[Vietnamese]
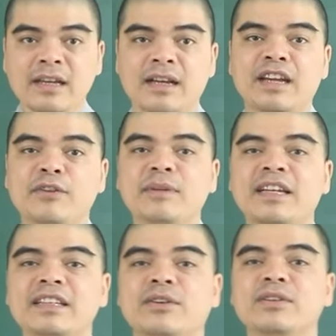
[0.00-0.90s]
Ngày hôm
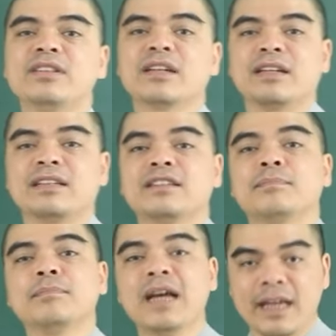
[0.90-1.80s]
nay thì có trực là trực
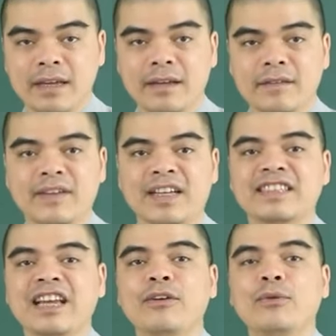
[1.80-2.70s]
bế và
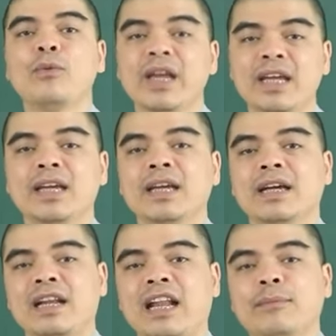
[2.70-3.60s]
sao nguy
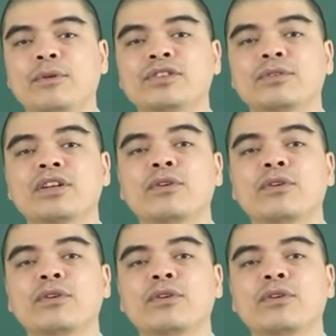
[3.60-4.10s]
là một trong